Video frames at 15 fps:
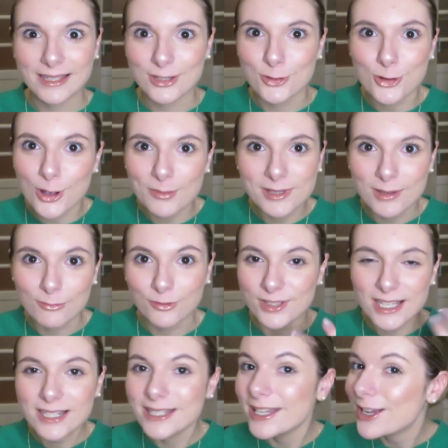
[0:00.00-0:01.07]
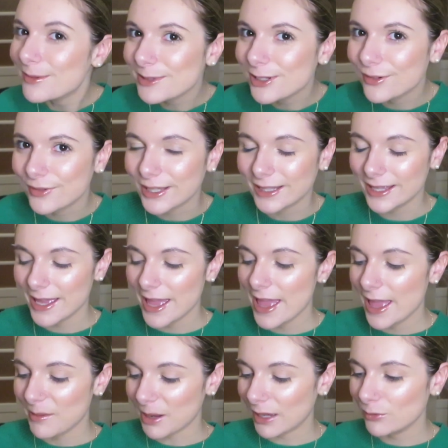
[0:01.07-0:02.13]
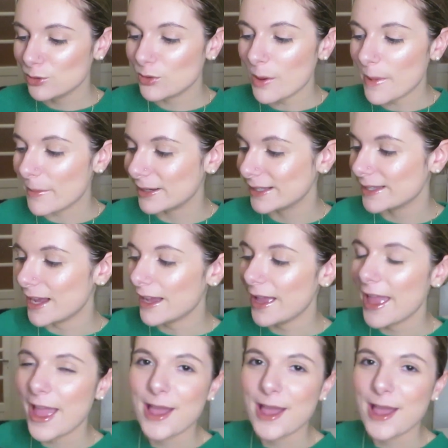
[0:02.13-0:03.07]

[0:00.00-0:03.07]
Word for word: je suis comme ça, mon visage il est comme ça en fait. Bref du coup elle m'a pris ça,